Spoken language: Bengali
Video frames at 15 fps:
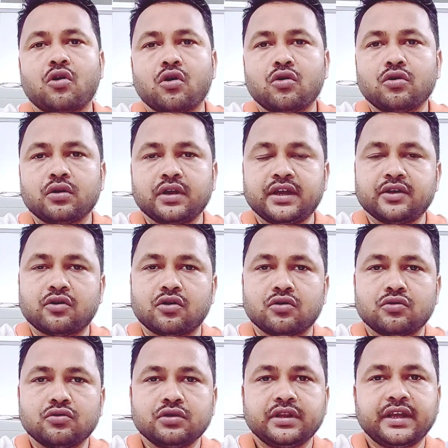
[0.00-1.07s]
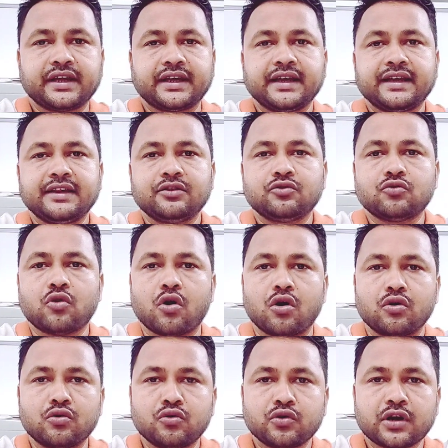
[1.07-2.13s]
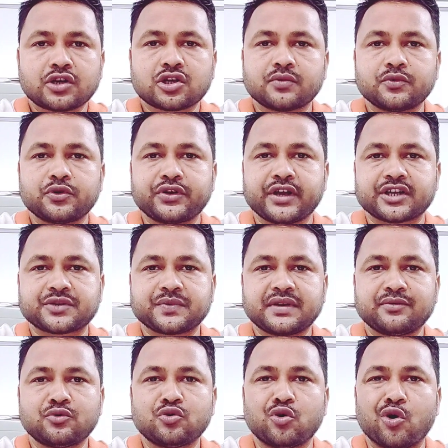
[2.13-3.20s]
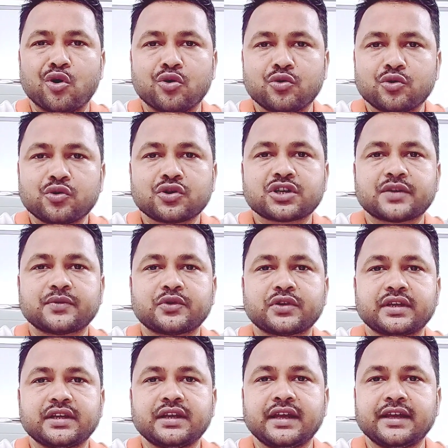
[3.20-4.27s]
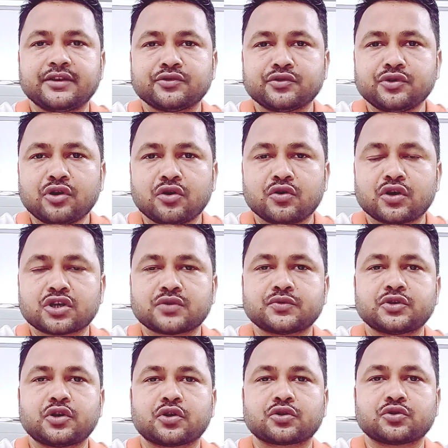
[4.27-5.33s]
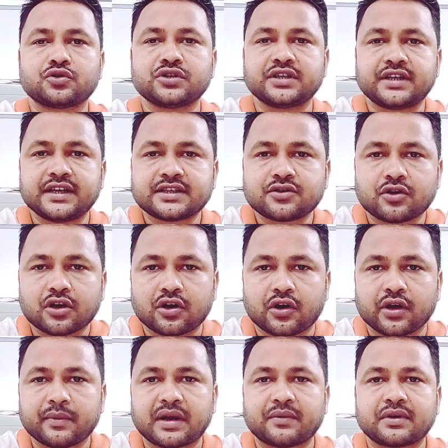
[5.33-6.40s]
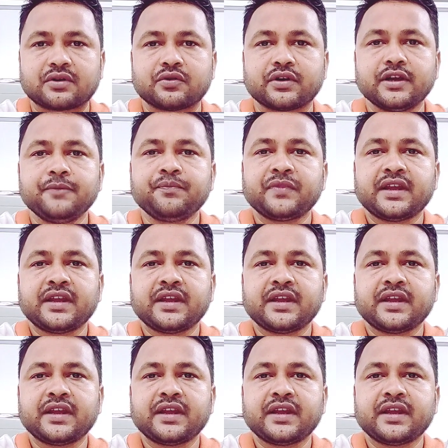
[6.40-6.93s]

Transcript: অং এই অঙ্গন থেকে কিন্তু অঙ্গনা শব্দটি আসবে এবং অঙ্গনা শব্দটি এই জন্যই অঙ্গনা শব্দটির অর্থ জিজ্ঞেস করা হয় বারবার করে